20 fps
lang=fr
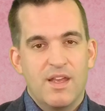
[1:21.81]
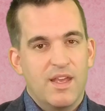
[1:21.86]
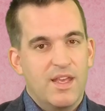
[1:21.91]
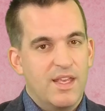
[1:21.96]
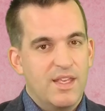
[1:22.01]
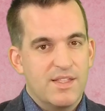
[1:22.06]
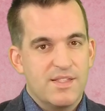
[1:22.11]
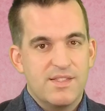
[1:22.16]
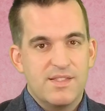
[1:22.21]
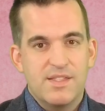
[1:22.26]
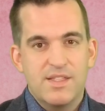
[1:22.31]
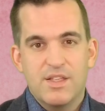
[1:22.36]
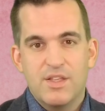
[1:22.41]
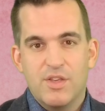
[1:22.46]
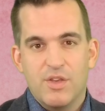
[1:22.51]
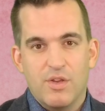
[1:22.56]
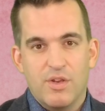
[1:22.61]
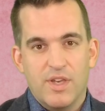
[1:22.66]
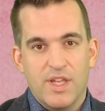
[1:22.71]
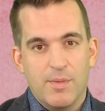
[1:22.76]
ainsi
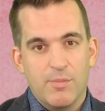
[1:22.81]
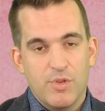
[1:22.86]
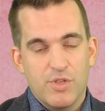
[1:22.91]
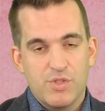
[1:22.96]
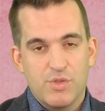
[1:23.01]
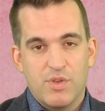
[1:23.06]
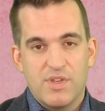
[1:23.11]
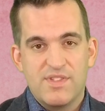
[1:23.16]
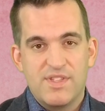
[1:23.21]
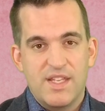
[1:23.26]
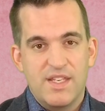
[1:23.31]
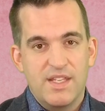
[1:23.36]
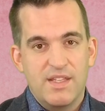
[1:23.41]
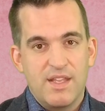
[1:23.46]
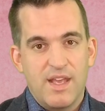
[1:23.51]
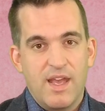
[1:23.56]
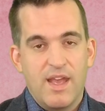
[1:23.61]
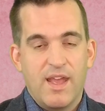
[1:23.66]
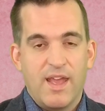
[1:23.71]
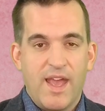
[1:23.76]
que les mesures
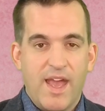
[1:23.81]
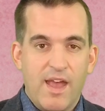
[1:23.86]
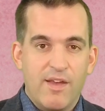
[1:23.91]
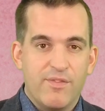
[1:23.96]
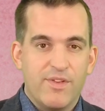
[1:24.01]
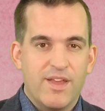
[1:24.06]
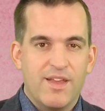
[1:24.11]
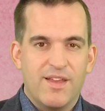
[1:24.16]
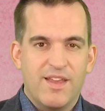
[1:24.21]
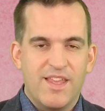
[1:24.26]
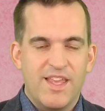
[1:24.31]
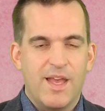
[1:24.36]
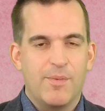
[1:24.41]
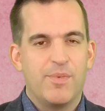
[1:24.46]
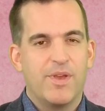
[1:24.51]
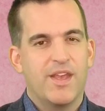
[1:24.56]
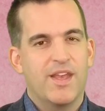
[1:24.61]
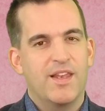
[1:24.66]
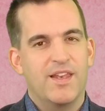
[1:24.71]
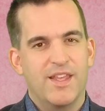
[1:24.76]
sanitaires avant et
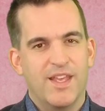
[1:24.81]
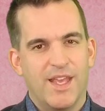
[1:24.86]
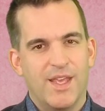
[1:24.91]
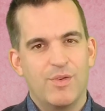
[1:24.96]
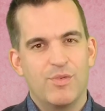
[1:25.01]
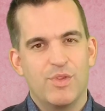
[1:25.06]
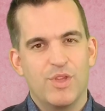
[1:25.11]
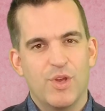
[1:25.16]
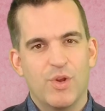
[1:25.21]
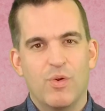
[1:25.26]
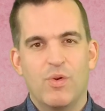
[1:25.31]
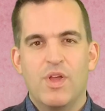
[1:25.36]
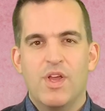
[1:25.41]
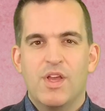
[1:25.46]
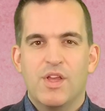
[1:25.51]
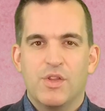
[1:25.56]
après les réunions.